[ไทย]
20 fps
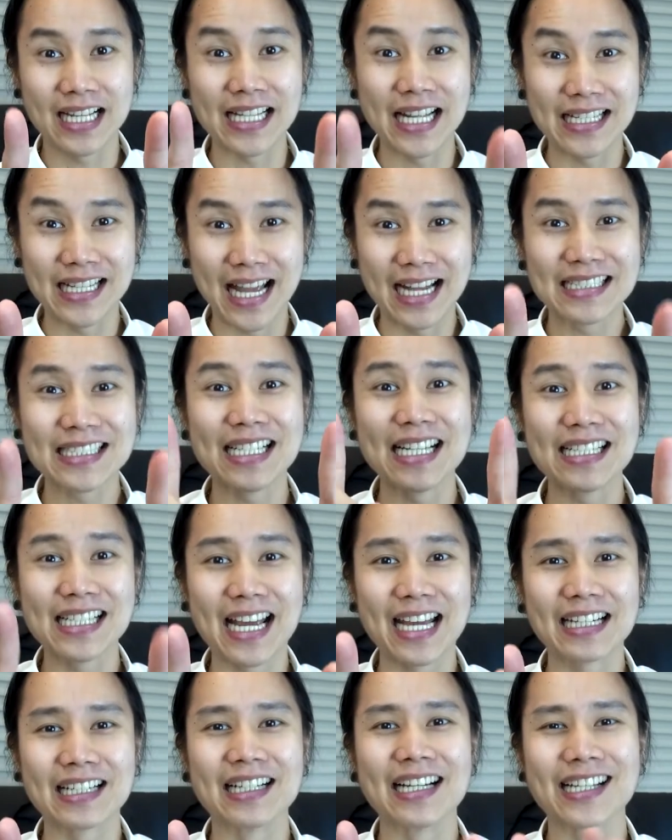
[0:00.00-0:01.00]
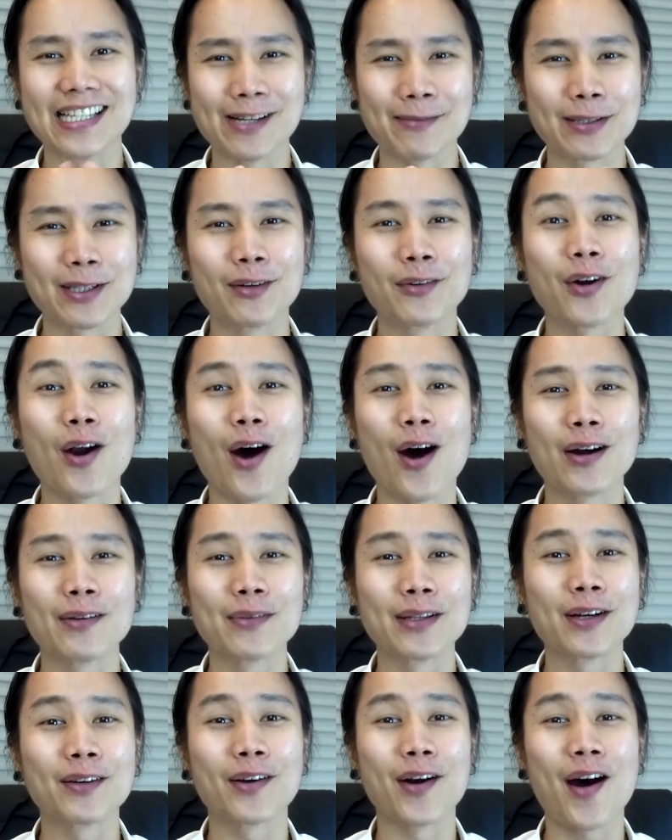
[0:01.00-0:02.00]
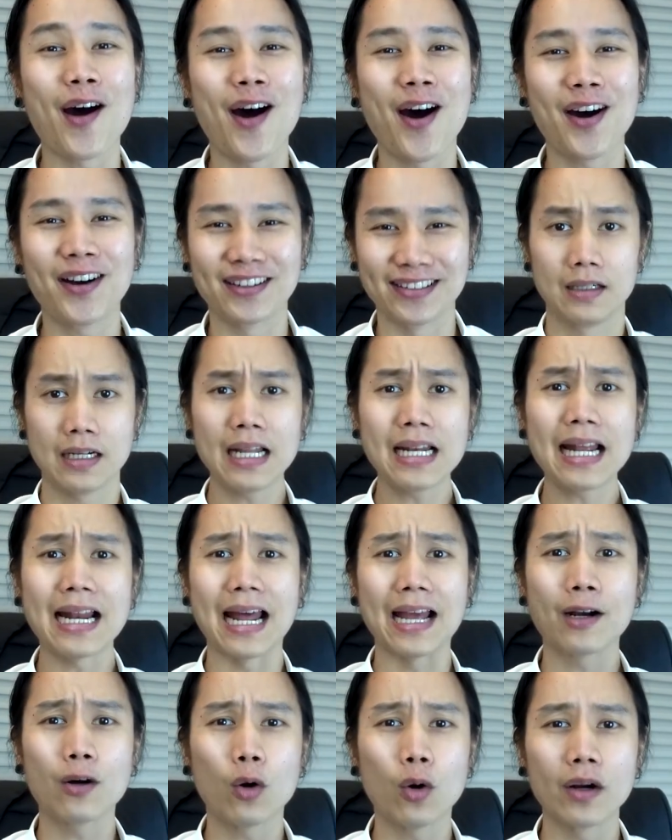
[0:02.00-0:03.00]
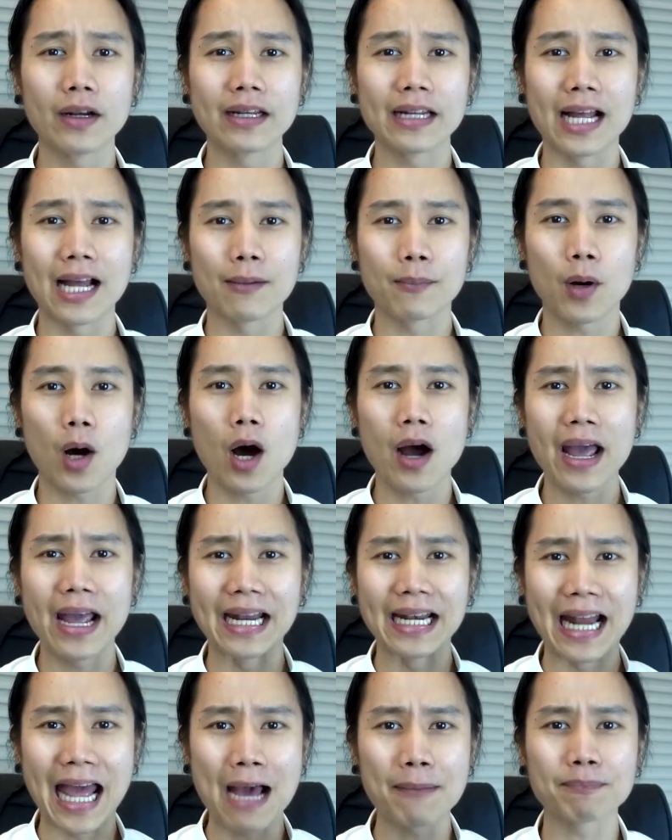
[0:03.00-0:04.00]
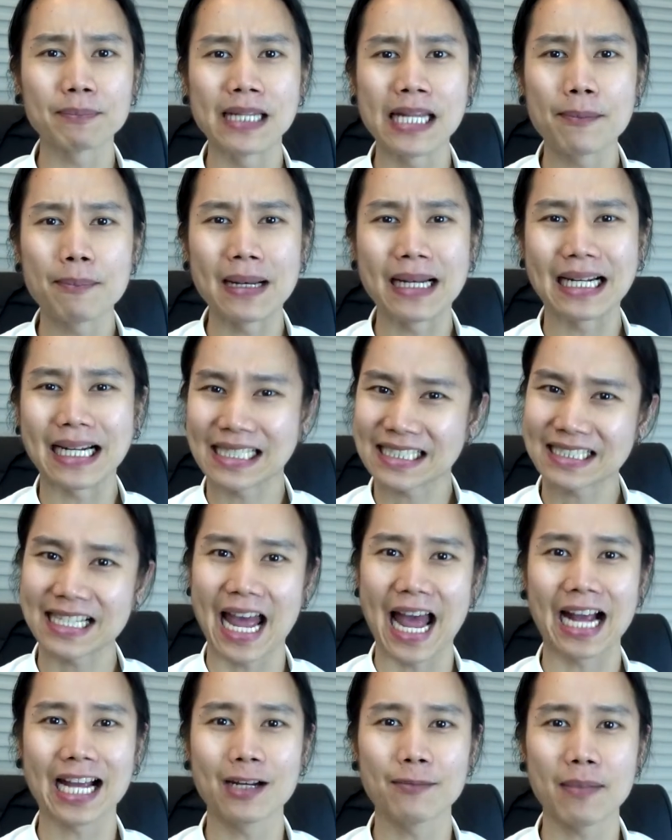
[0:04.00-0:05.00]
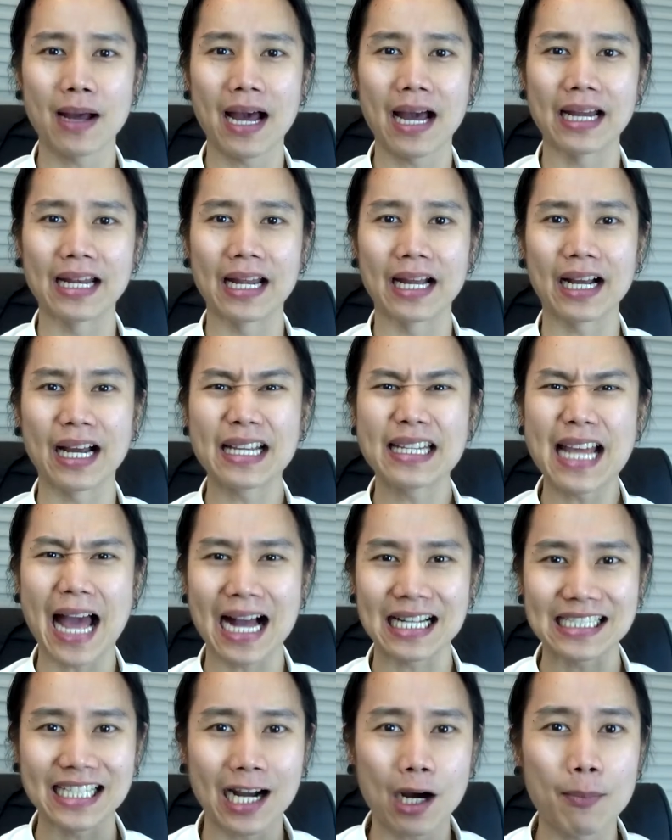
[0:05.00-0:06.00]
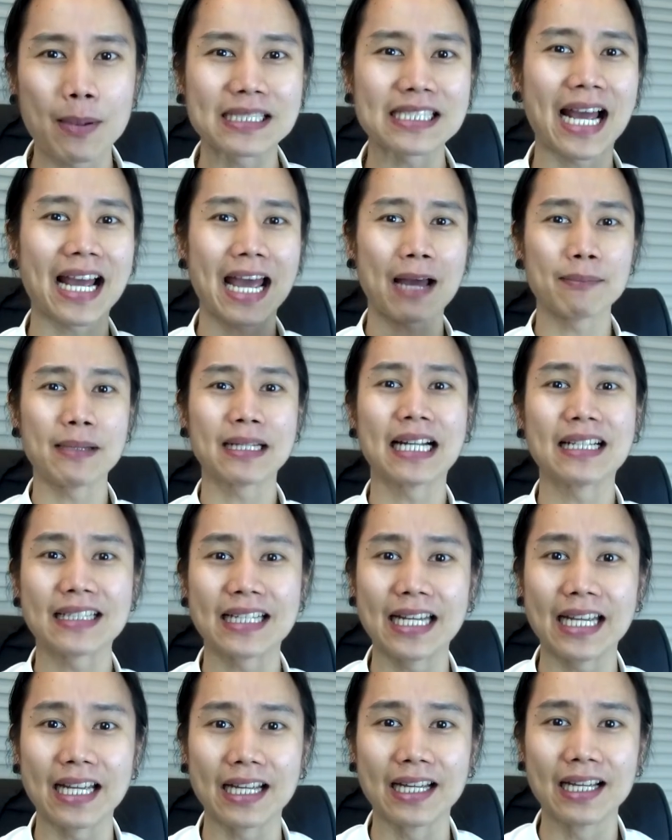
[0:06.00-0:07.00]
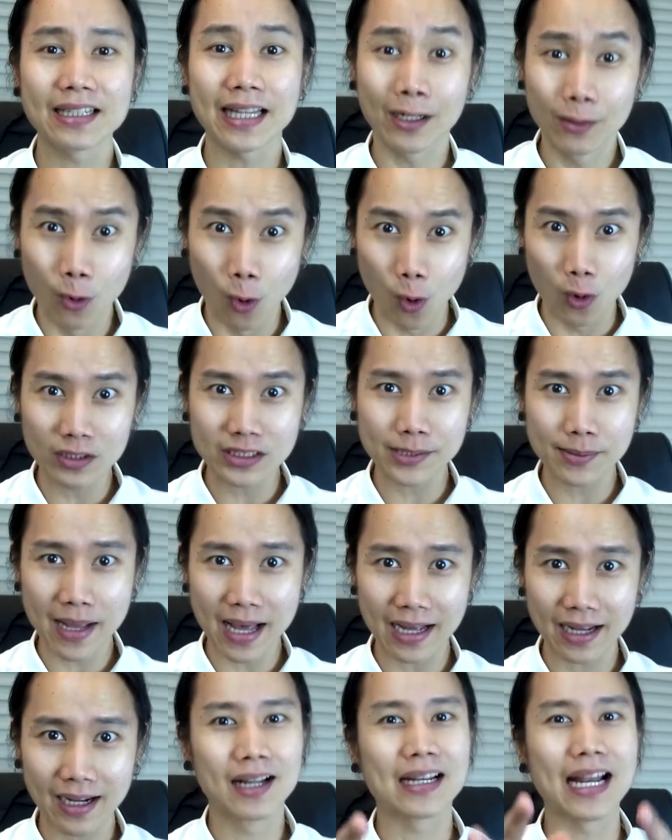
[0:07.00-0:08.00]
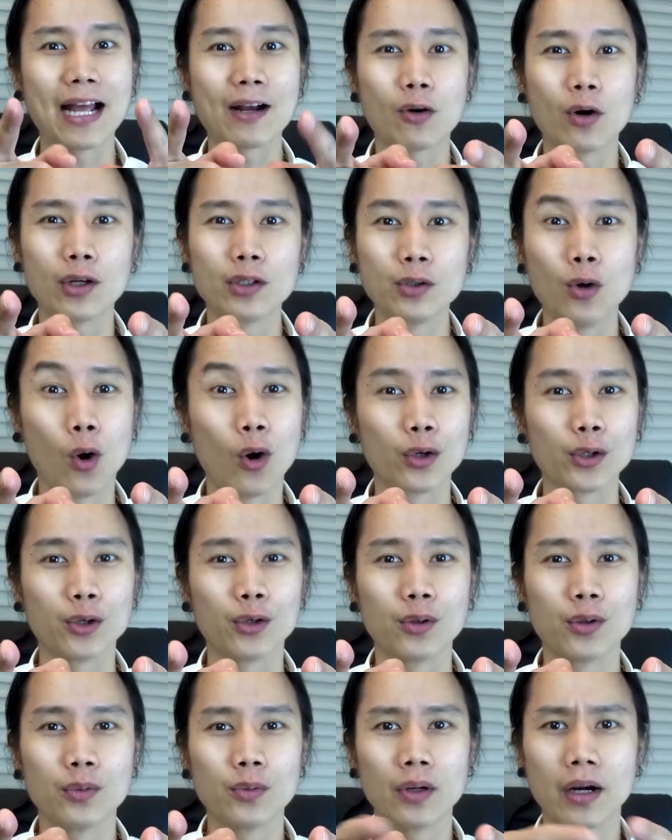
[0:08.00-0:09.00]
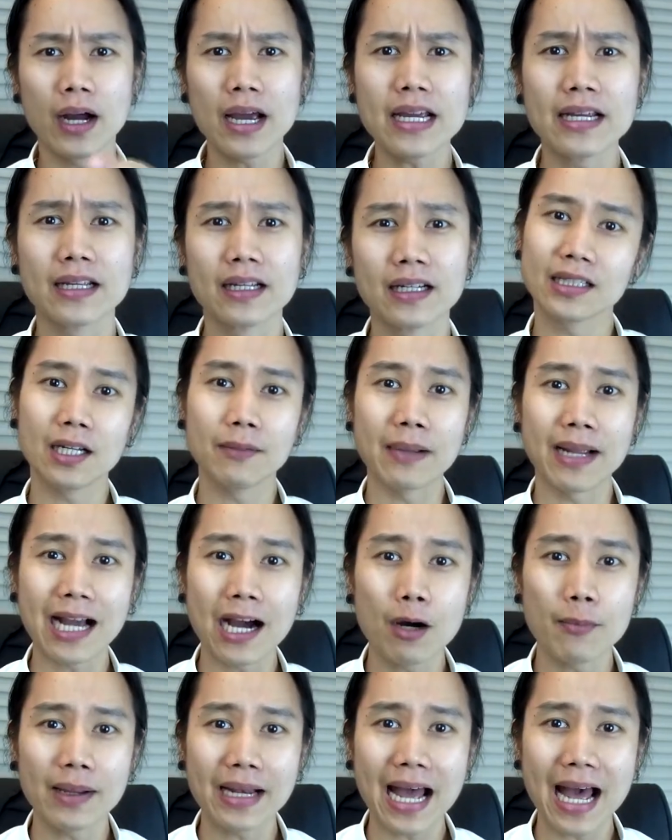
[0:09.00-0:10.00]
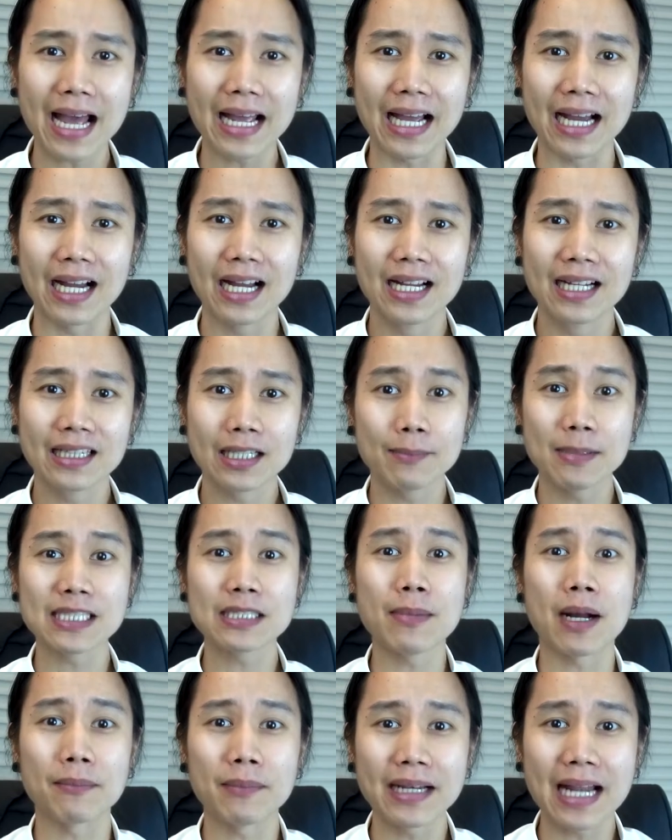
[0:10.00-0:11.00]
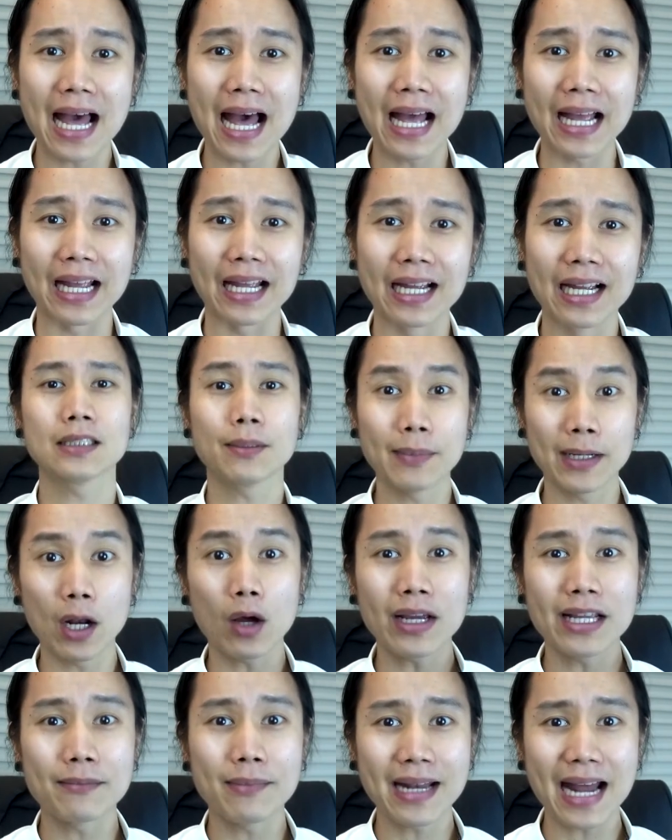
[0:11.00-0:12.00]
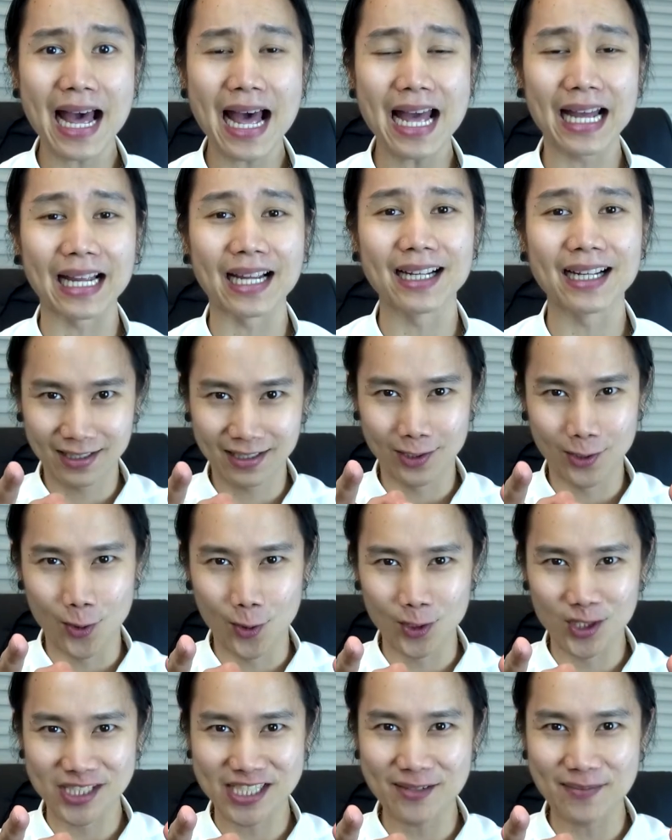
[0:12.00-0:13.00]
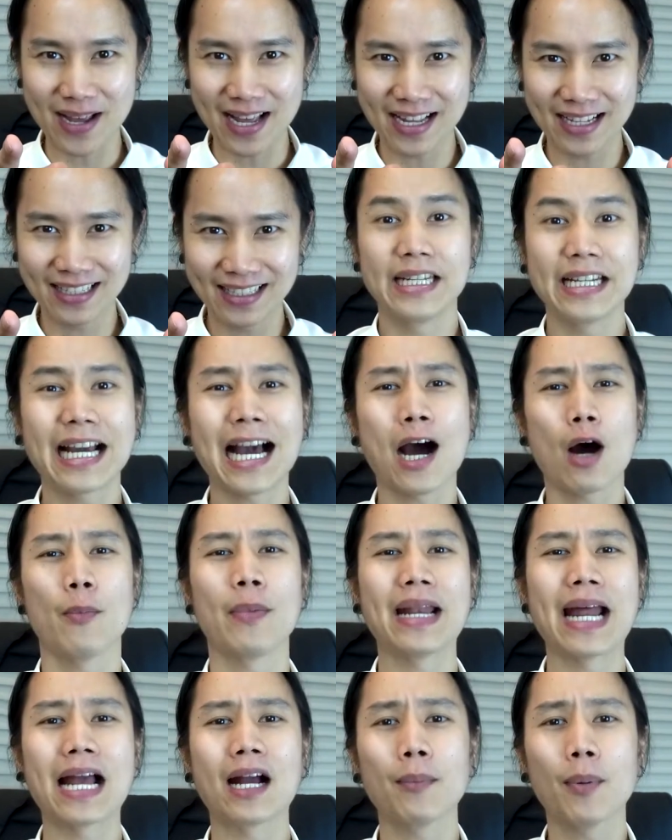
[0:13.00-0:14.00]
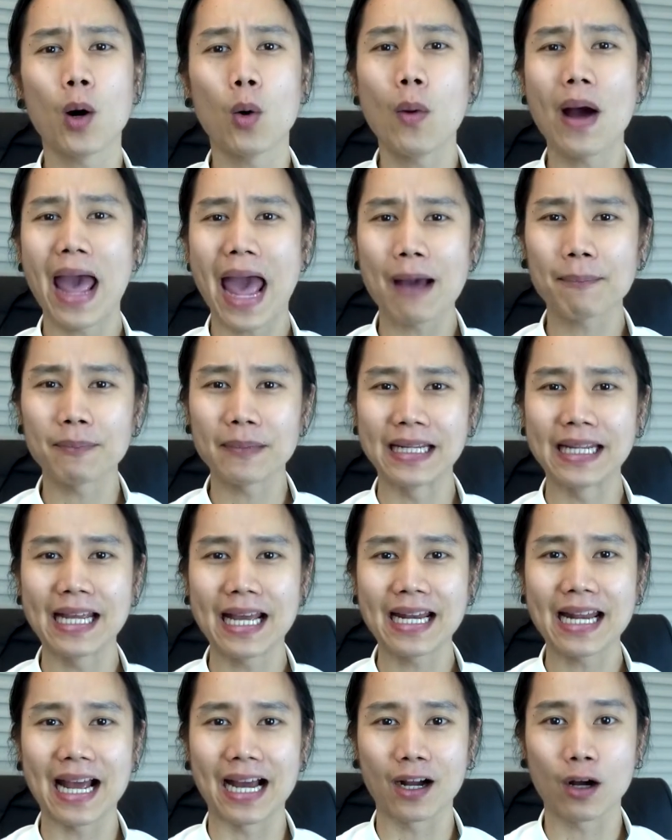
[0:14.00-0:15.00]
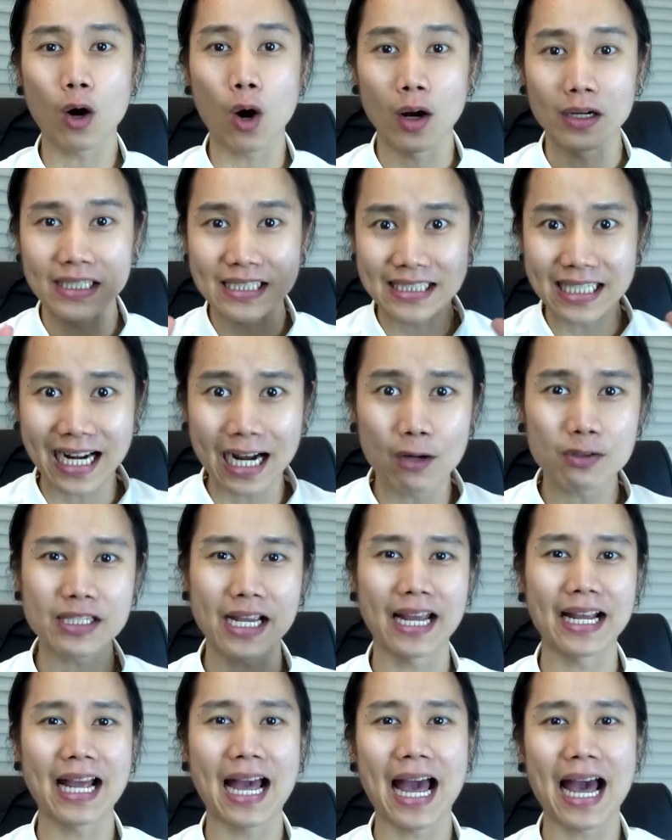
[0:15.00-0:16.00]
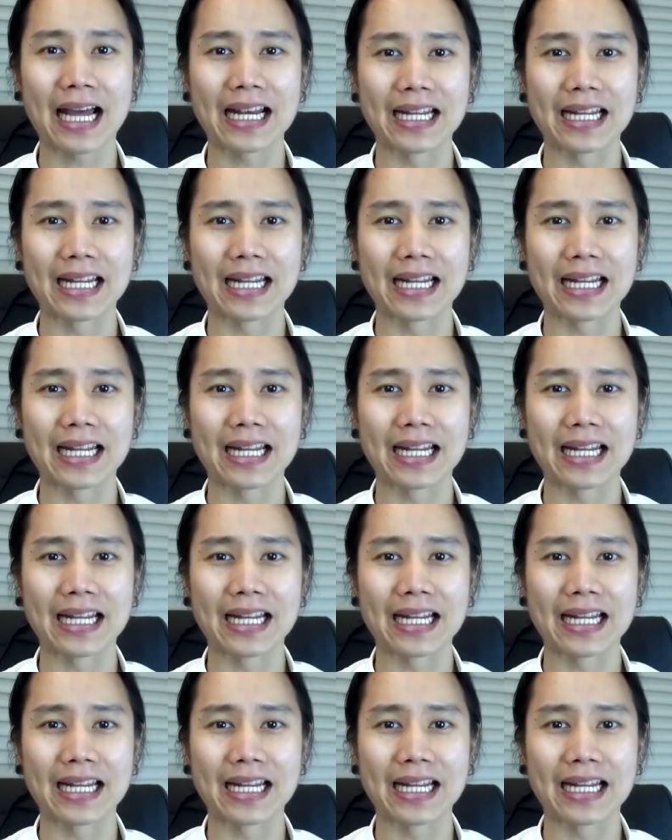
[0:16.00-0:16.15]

จะเย็นๆจะเย็นๆยังไม่ต้องร้องไม่ต้องร้อง และหลาย ๆ คนเนี่ยพอเห็นแอปนี้เป็นกระแสขึ้นมาเนี่ยก็อยากจะเข้าไปใช้แอปนี้ทันที แต่งงใช่ปะหลายคนงงอยู่ เอ้ยทำไมเข้าไม่ได้อะทำไมสมัครไม่ได้ทำไมล็อกอินไม่ได้งงอยู่ใช่ไหมที่เข้าไม่ได้ก็เพราะว่าแอป นี้เนี่ยก่อนที่จะเข้าใช้งาน